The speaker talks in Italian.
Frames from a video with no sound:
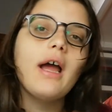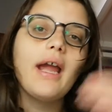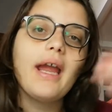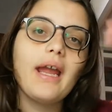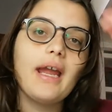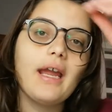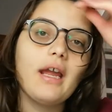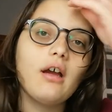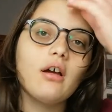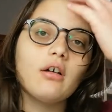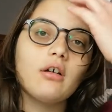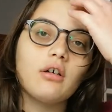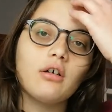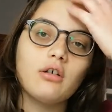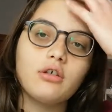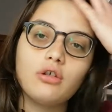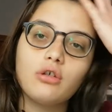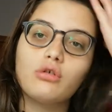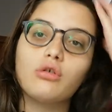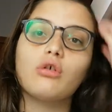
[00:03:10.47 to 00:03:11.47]
e
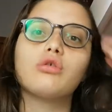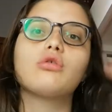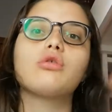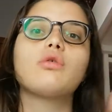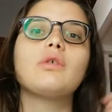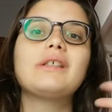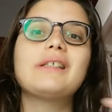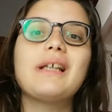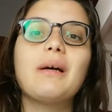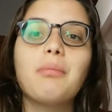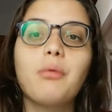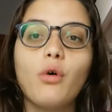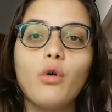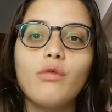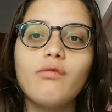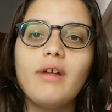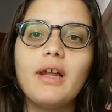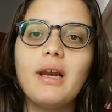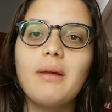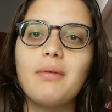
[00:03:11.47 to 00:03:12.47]
gli ho tolto questa
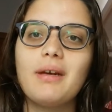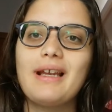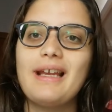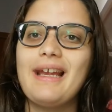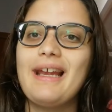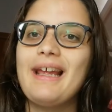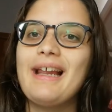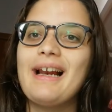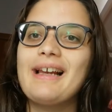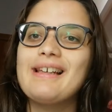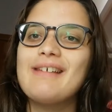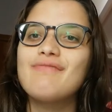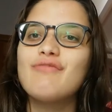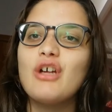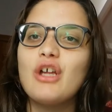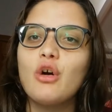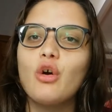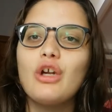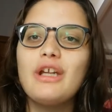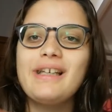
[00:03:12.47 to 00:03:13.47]
polvere perché era
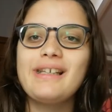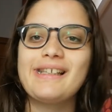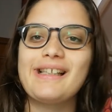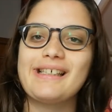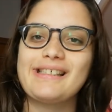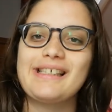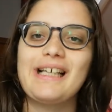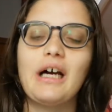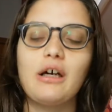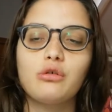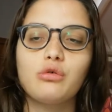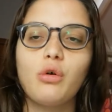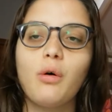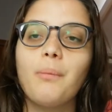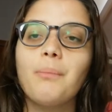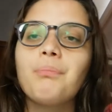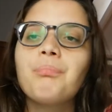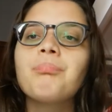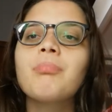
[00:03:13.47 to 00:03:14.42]
davvero intasato.